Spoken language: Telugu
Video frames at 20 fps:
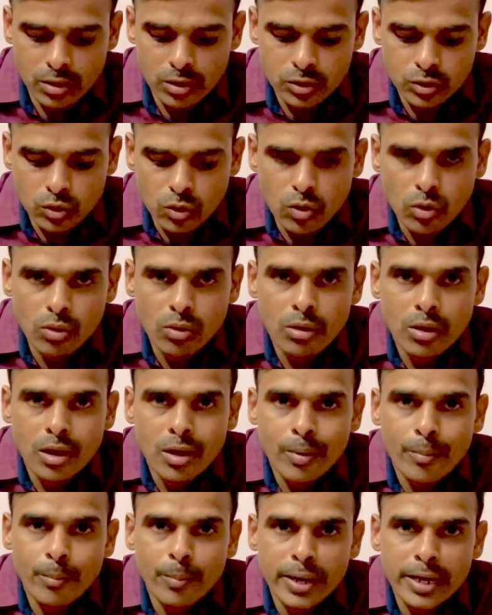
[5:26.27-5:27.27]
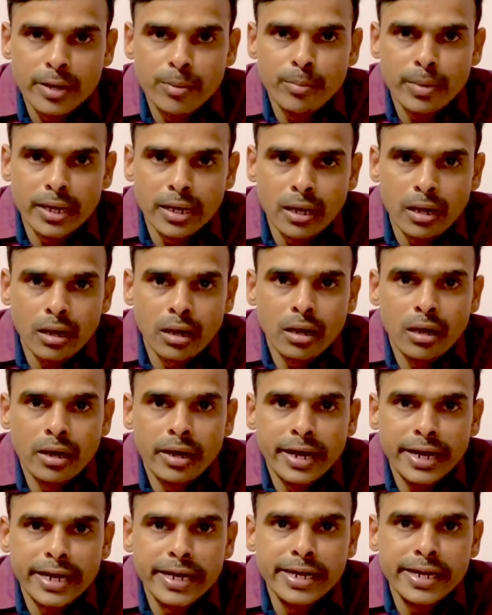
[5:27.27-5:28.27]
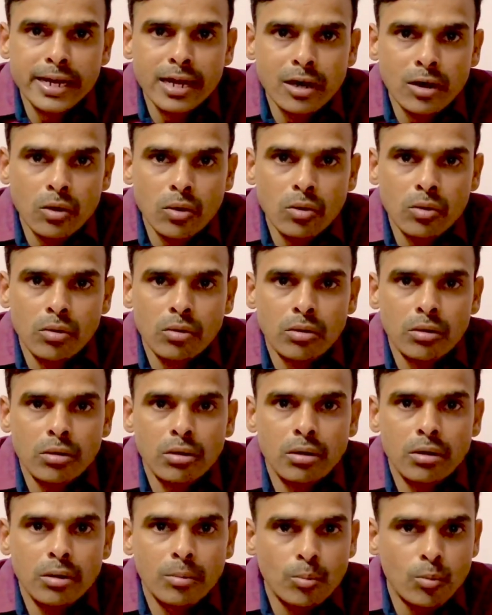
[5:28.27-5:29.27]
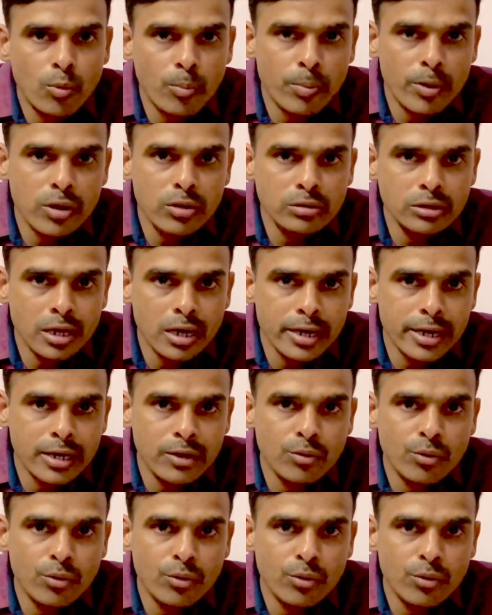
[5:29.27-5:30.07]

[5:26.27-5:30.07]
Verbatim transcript: సో మరి మన ఇండియాలో ముప్పయో తారీఖు